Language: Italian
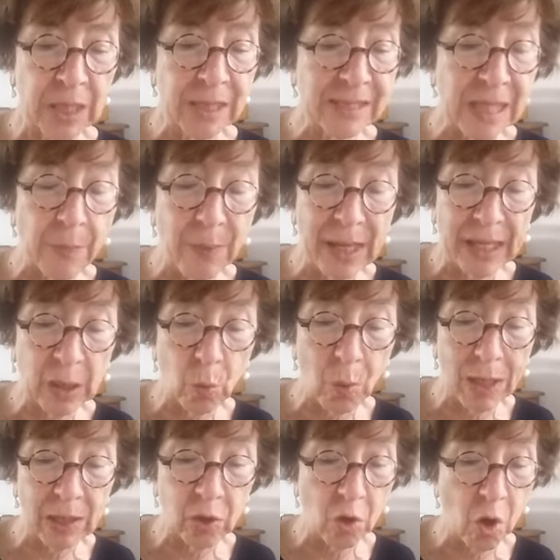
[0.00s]
sapere
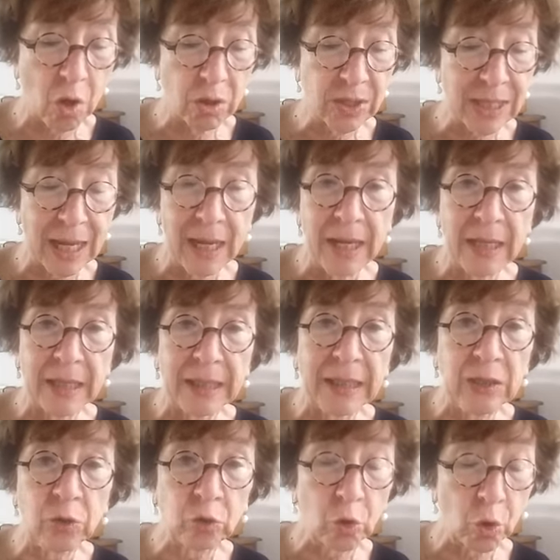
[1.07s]
qualcosa
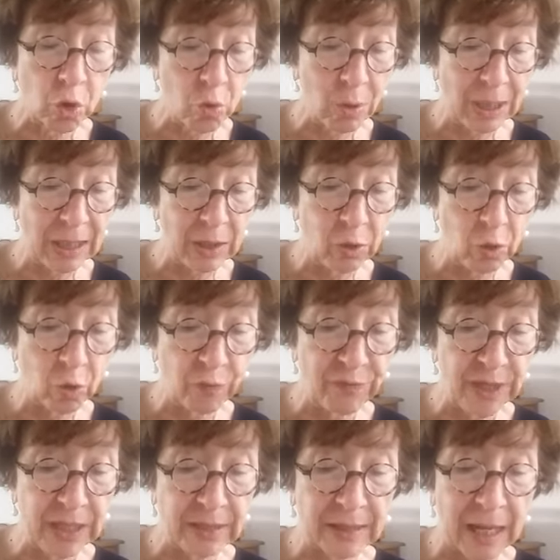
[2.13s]
intorno alla loro
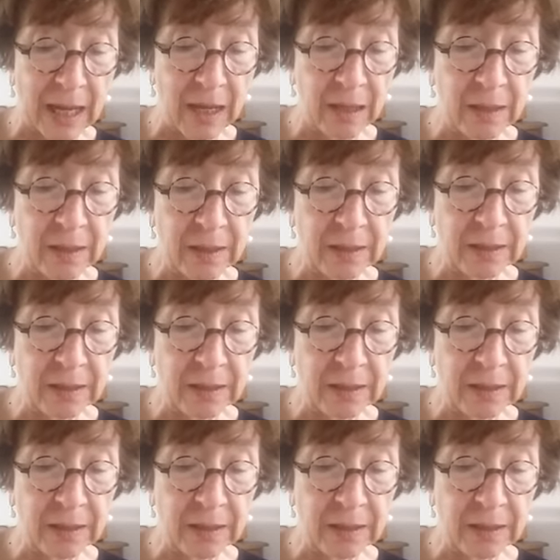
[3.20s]
vita,